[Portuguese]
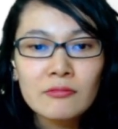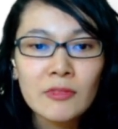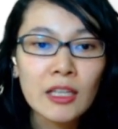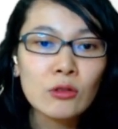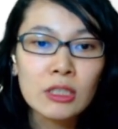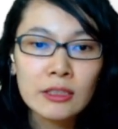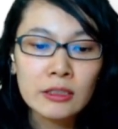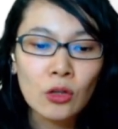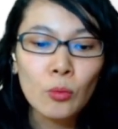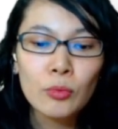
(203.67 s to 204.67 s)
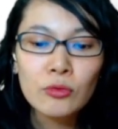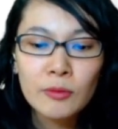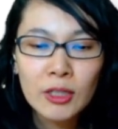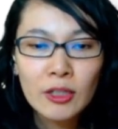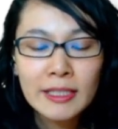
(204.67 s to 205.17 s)
né? Do grandão para os
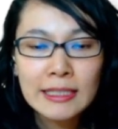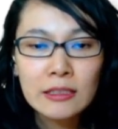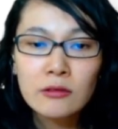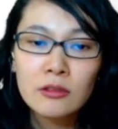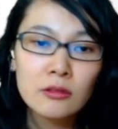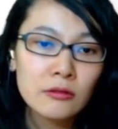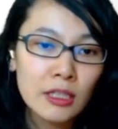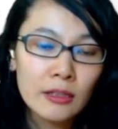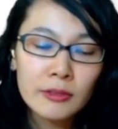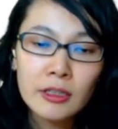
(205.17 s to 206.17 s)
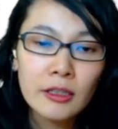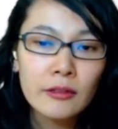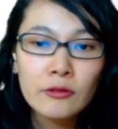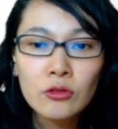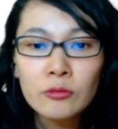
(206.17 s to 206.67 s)
menorzinhos, né?
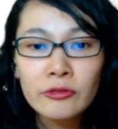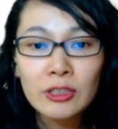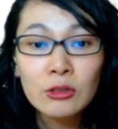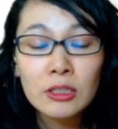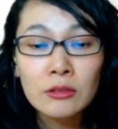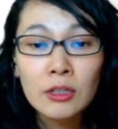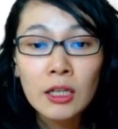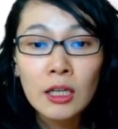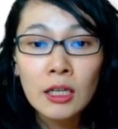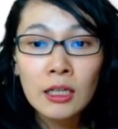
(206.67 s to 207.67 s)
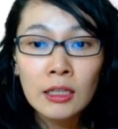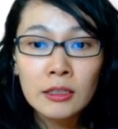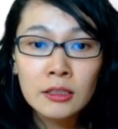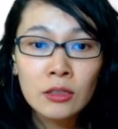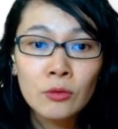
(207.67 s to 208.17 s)
E todo mundo adotando.
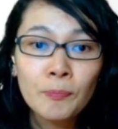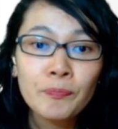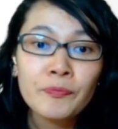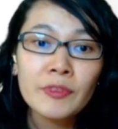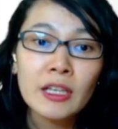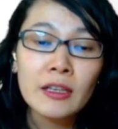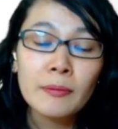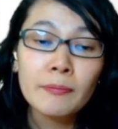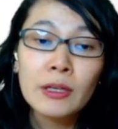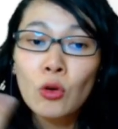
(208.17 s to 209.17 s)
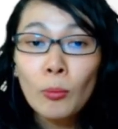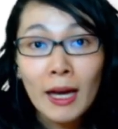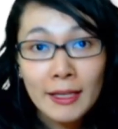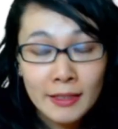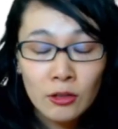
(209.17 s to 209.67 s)
Então, é, pegou
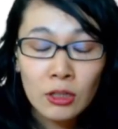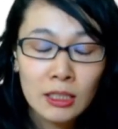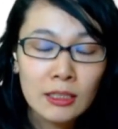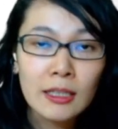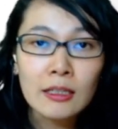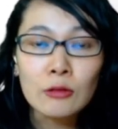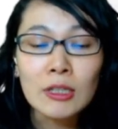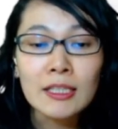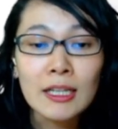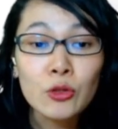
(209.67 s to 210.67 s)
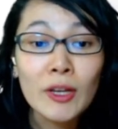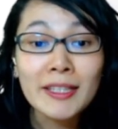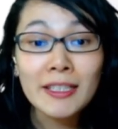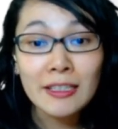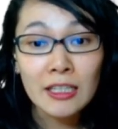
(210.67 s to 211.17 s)
mais agora né, na atualidade o
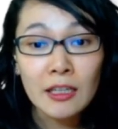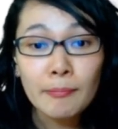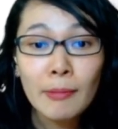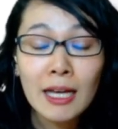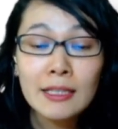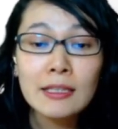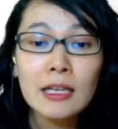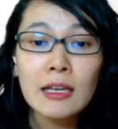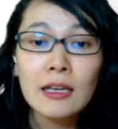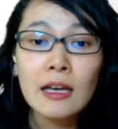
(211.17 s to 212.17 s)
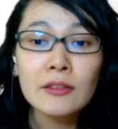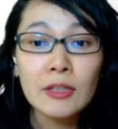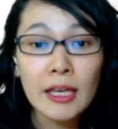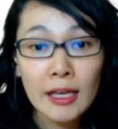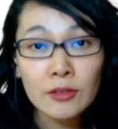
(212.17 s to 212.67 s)
SG, mas é,
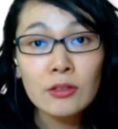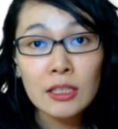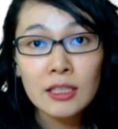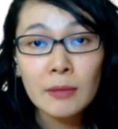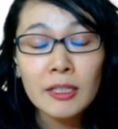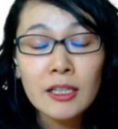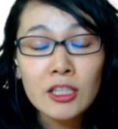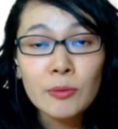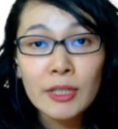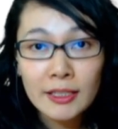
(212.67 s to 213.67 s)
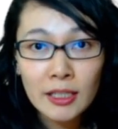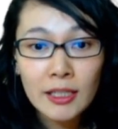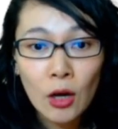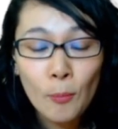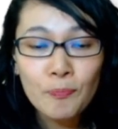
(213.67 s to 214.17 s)
é a sustentabilidade
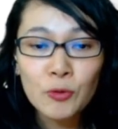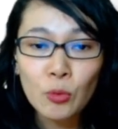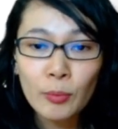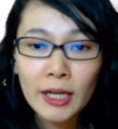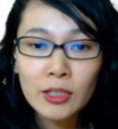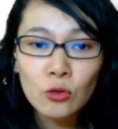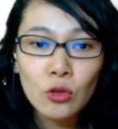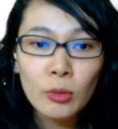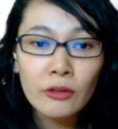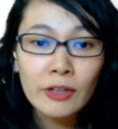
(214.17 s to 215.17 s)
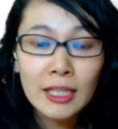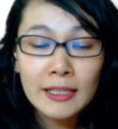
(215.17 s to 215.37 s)
empresarial. O Pacto Global fala